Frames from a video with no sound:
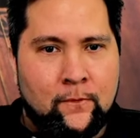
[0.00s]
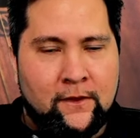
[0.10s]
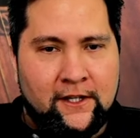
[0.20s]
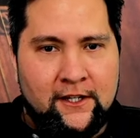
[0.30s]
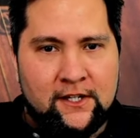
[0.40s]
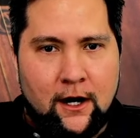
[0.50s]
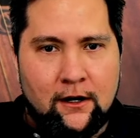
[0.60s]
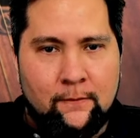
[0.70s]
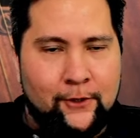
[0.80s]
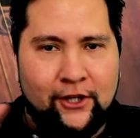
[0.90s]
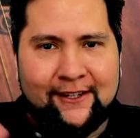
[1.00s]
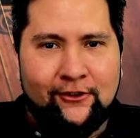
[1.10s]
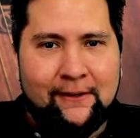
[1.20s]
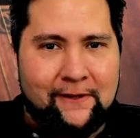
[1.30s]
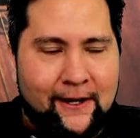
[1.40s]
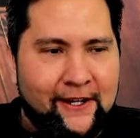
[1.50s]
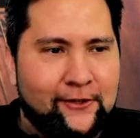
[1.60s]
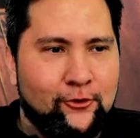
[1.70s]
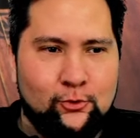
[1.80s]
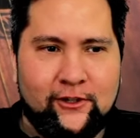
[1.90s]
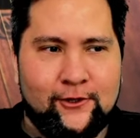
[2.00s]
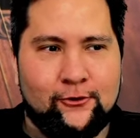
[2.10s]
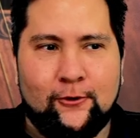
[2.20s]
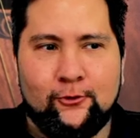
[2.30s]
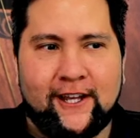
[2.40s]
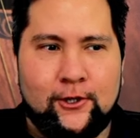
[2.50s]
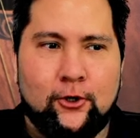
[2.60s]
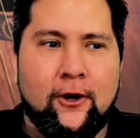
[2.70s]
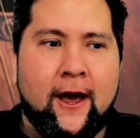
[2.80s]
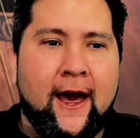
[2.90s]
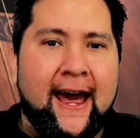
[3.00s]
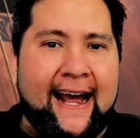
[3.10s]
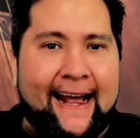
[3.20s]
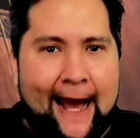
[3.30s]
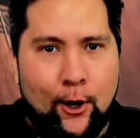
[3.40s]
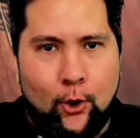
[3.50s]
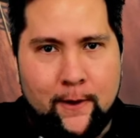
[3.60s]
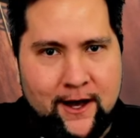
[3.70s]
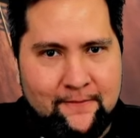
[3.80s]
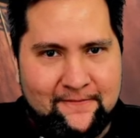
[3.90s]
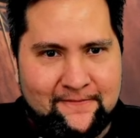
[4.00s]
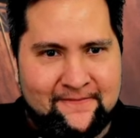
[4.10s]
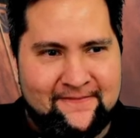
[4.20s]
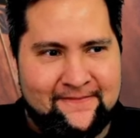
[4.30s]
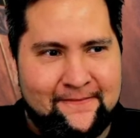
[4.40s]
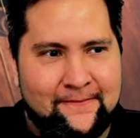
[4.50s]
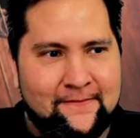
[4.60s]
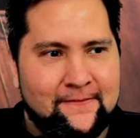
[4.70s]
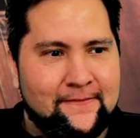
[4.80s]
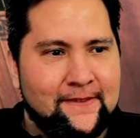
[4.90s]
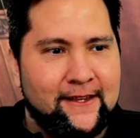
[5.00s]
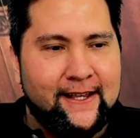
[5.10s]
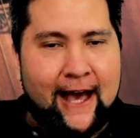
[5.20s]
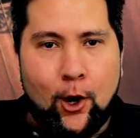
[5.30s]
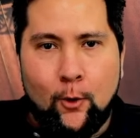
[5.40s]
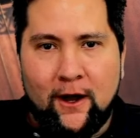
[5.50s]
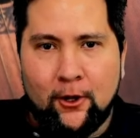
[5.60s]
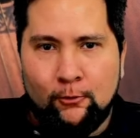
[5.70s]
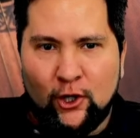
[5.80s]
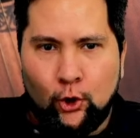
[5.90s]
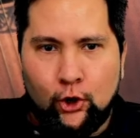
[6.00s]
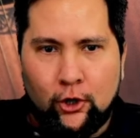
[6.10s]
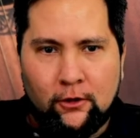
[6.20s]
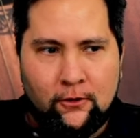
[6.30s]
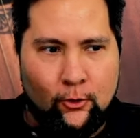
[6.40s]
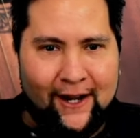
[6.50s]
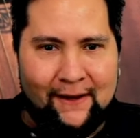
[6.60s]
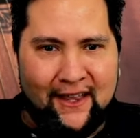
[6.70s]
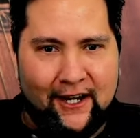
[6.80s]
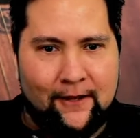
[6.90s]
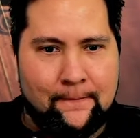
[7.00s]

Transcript: guitar, pero esa no es la palabra que estoy buscando. Estoy buscando caoba. Caoba, como el color o la madera.